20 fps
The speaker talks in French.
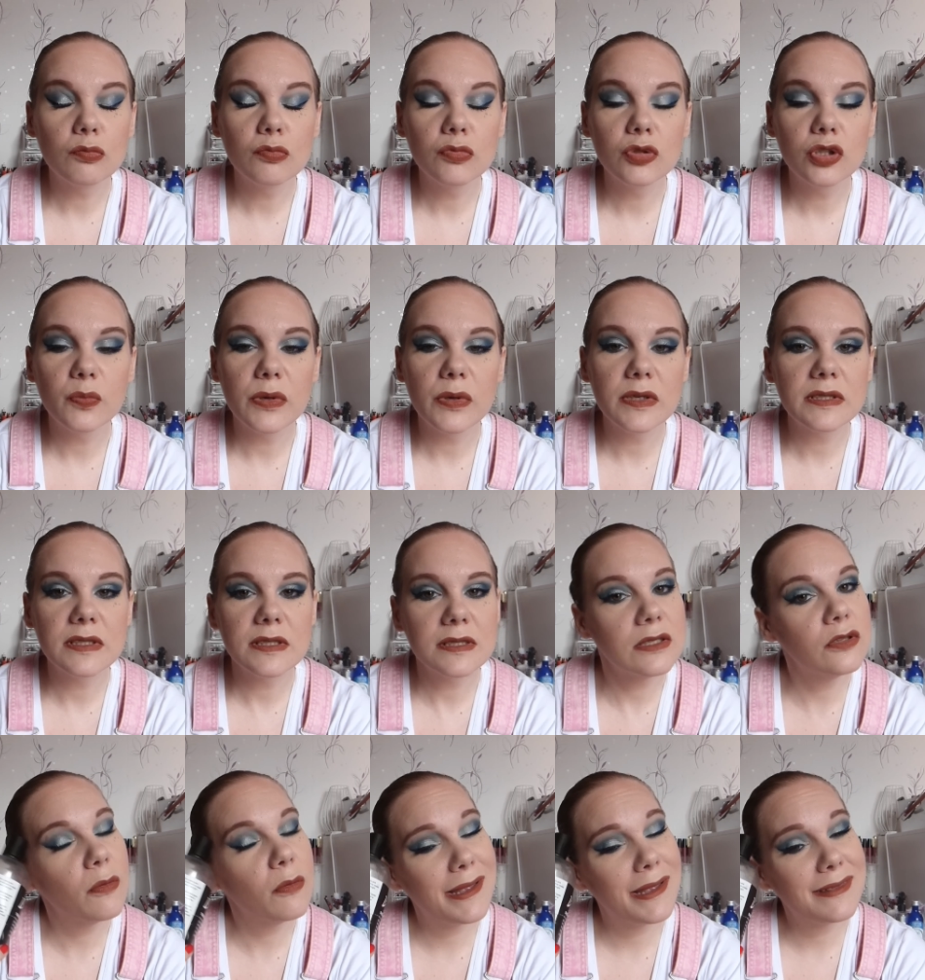Je sais pas si
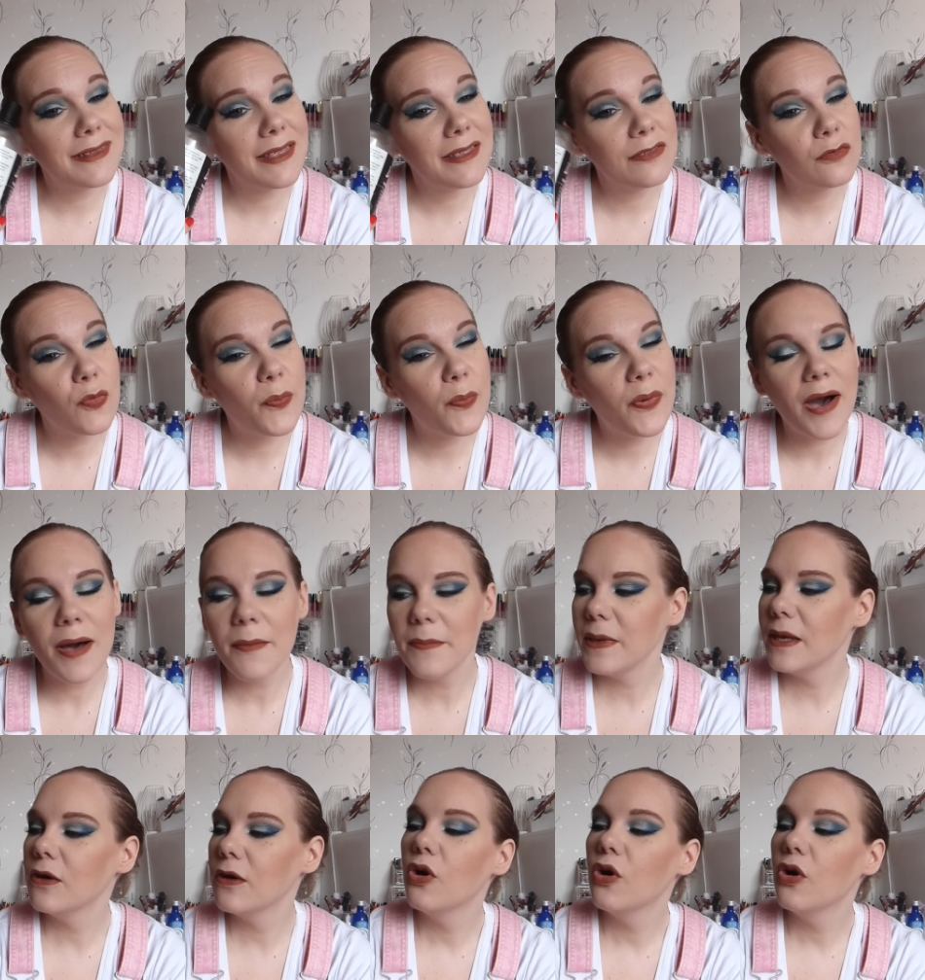c'est dans ma tête ou pas, mais...